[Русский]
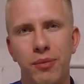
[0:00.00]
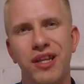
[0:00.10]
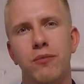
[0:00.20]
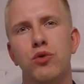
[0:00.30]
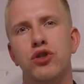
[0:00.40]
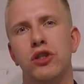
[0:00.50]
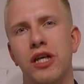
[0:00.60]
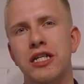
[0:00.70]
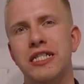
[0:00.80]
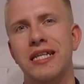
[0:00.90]
потому что
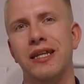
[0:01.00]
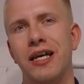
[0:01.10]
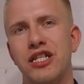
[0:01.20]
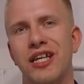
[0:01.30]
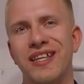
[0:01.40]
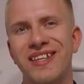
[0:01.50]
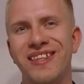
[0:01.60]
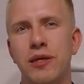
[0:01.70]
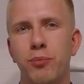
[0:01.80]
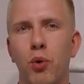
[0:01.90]
наша задача найти
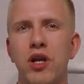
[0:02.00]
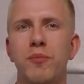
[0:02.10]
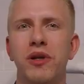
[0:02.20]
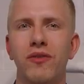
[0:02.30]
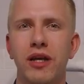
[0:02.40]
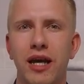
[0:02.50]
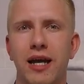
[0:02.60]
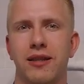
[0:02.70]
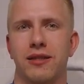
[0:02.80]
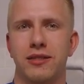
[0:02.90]
наиболее
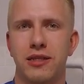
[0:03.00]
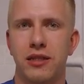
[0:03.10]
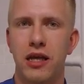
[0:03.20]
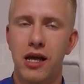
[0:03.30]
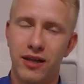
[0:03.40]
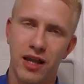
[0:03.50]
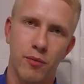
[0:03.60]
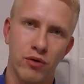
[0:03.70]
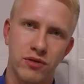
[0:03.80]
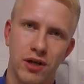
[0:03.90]
привлекательные цены. На
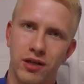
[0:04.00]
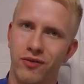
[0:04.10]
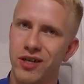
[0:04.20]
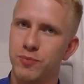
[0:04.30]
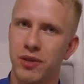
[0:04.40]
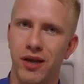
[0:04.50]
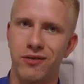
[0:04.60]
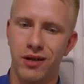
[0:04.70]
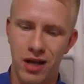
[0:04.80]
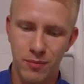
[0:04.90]
мой взгляд,
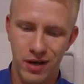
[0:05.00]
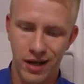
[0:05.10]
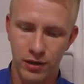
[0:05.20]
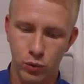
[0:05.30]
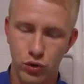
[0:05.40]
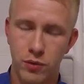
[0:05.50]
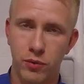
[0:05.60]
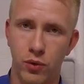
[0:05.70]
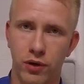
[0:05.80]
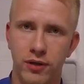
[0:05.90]
2,5 ляма это уже
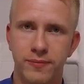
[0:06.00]
много.